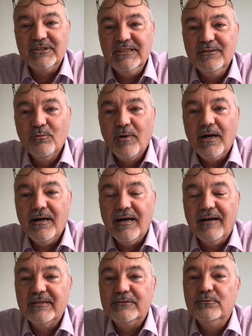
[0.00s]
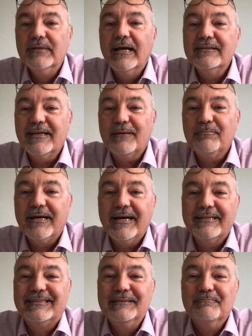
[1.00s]
chinois avec une
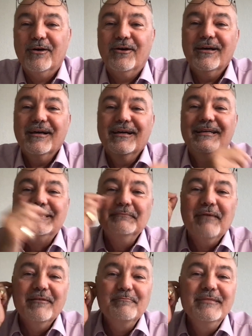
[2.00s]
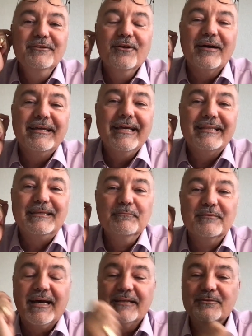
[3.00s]
interprète qui m'avait mis une oreillette qui
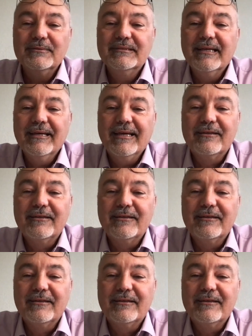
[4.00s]
me traduisait.